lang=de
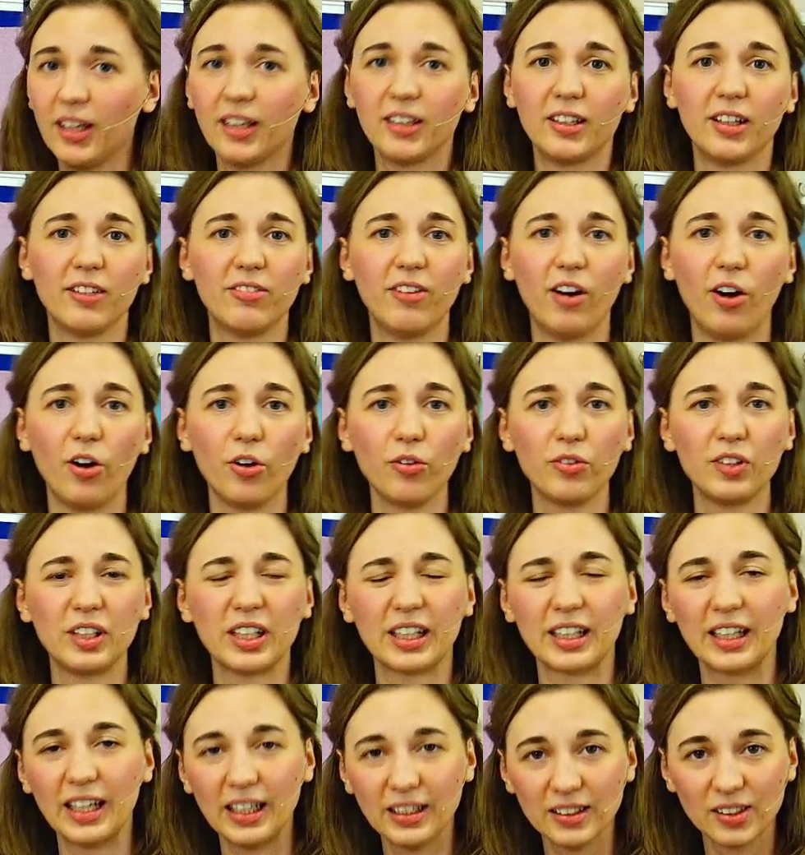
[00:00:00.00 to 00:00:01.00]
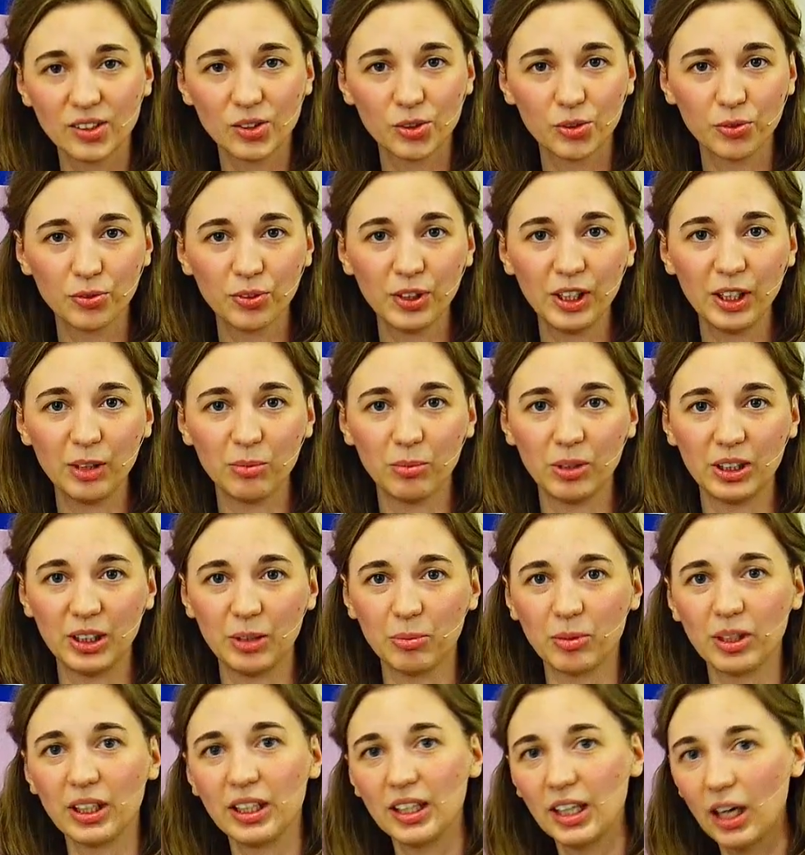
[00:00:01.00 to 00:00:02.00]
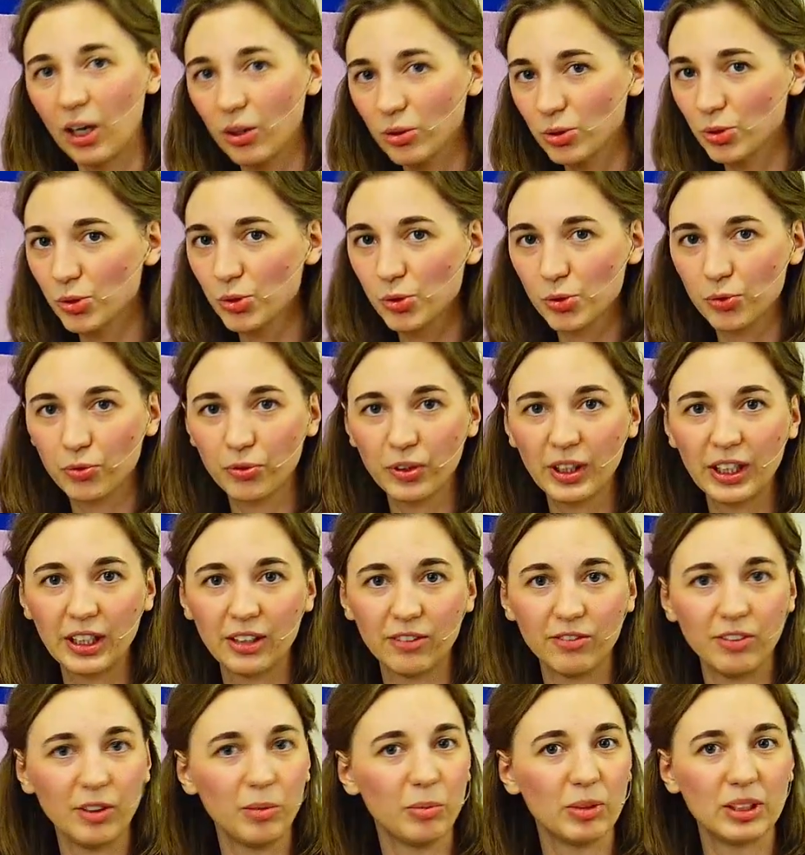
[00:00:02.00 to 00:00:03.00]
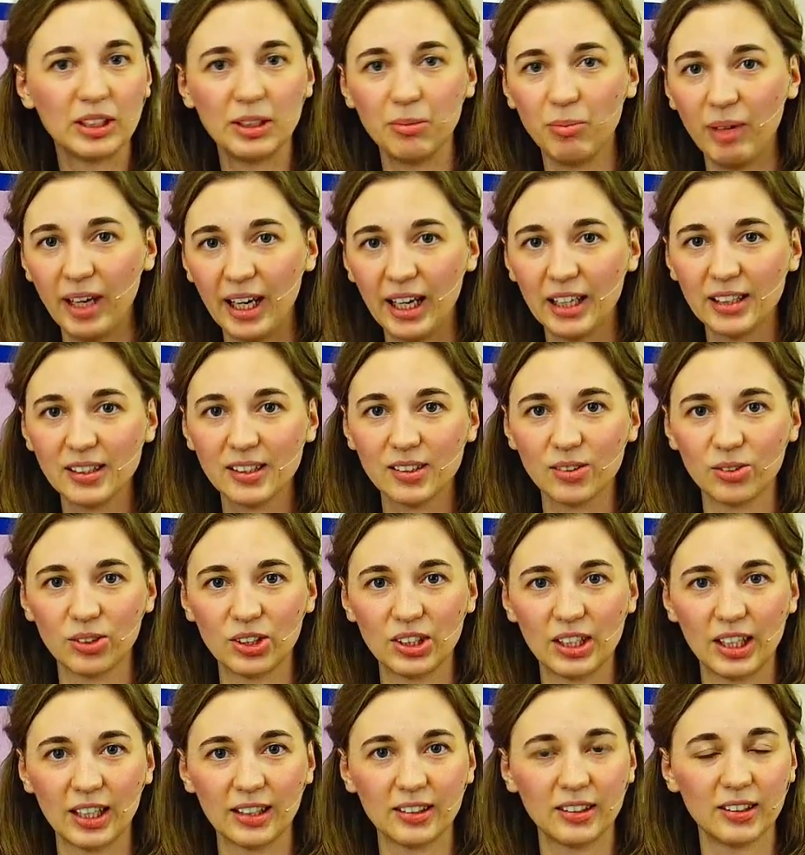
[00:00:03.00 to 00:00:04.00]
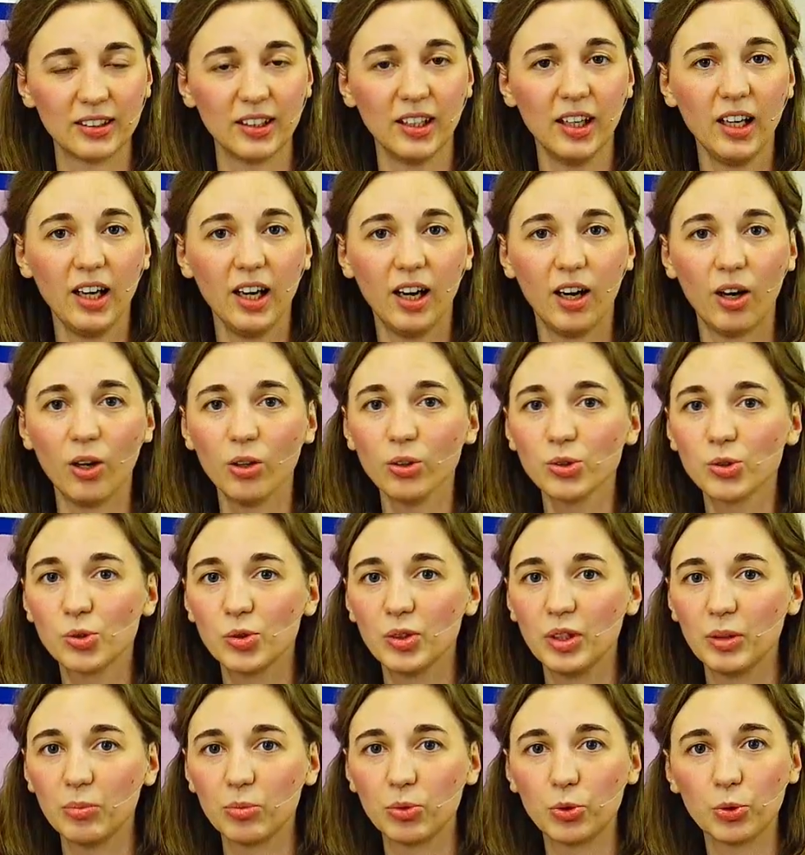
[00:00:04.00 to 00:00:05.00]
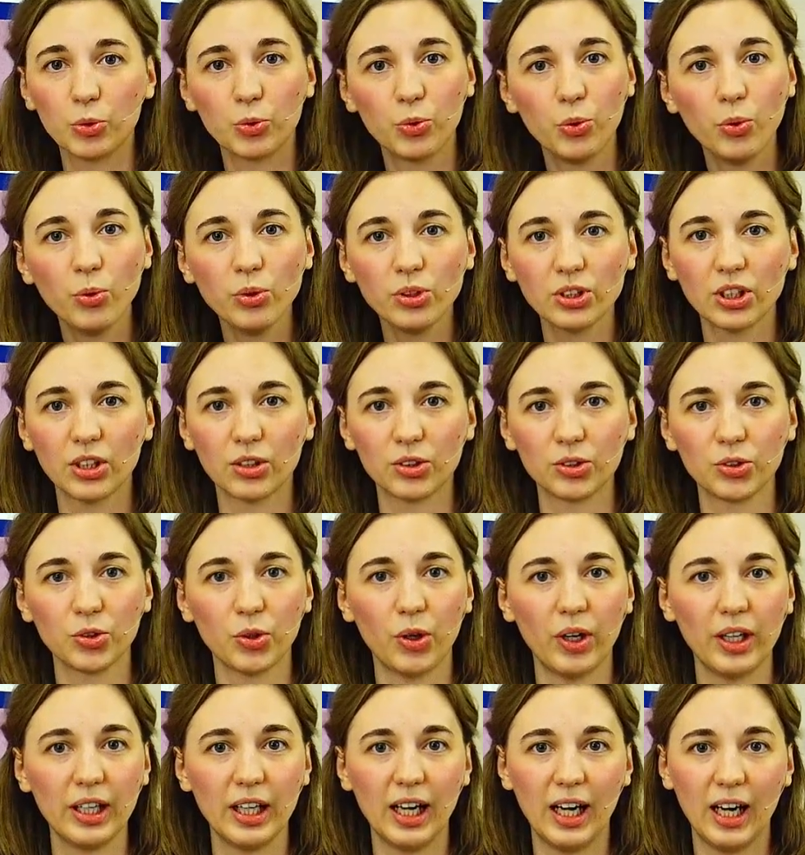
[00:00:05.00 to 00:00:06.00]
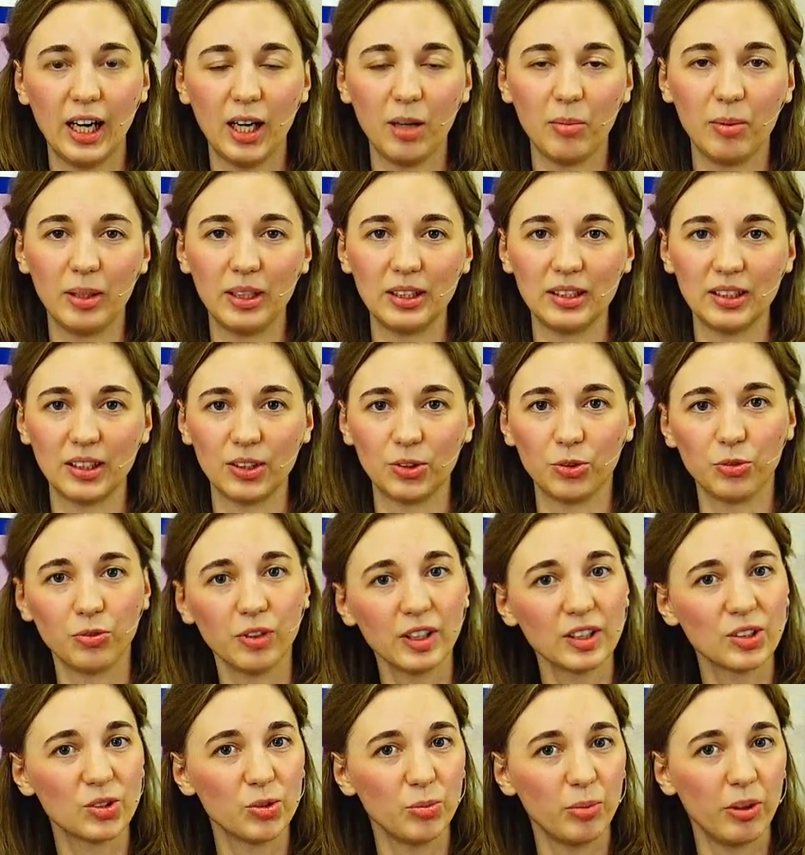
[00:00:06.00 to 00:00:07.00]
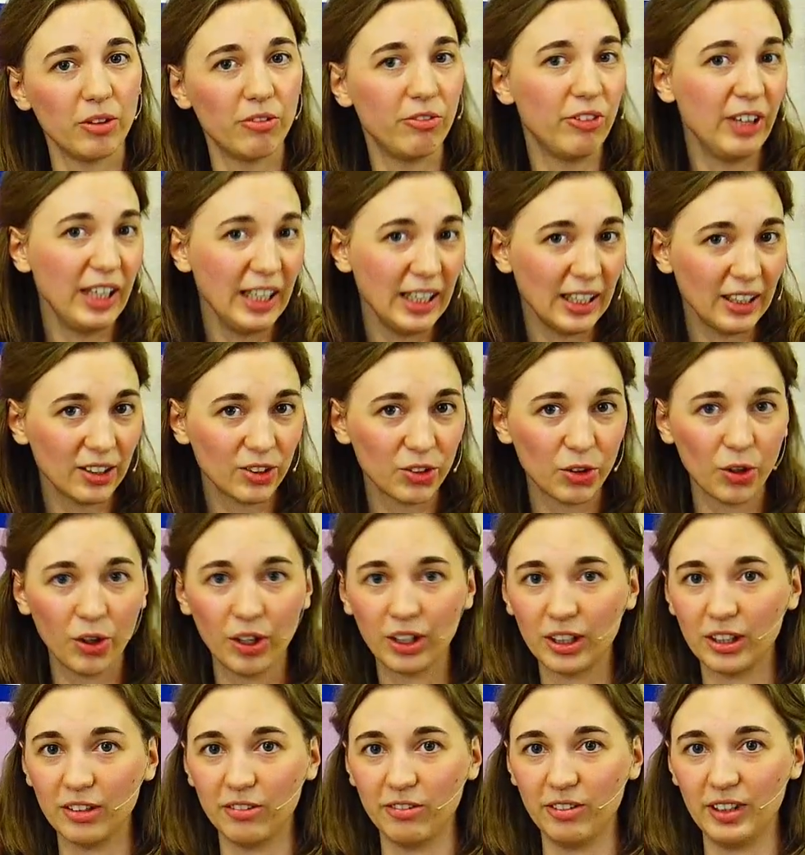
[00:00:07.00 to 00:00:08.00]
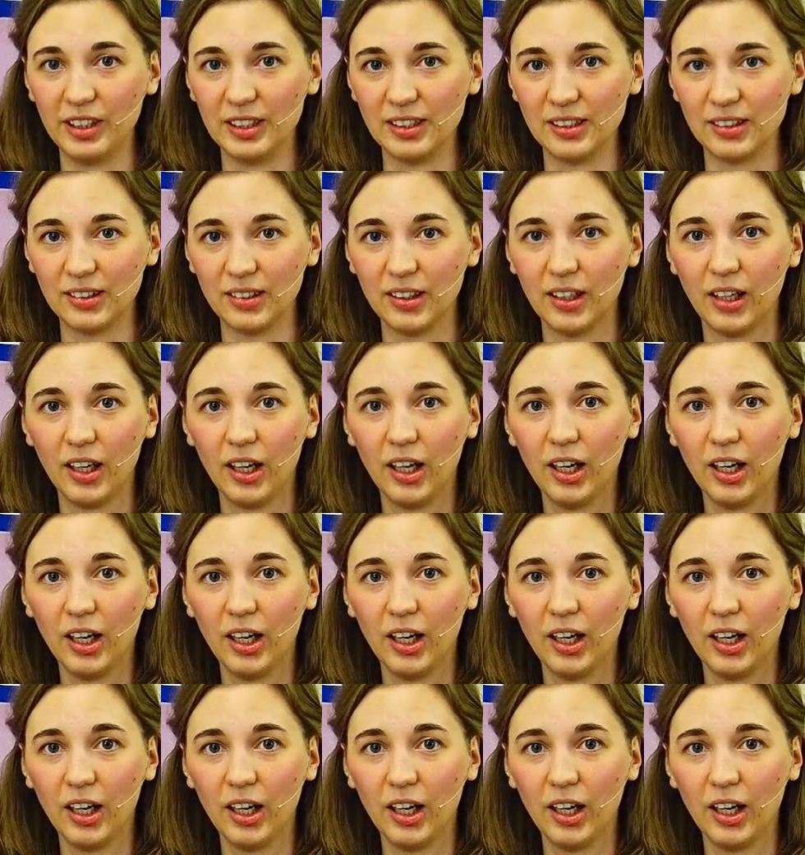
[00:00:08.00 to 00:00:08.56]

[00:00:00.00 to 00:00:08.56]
der war auch wieder ganz zufrieden mit ihm, genauso zufrieden wie mit dem ersten, sagte auch zu ihm, du guter und treuer Arbeiter, du warst über wenig treu gewesen.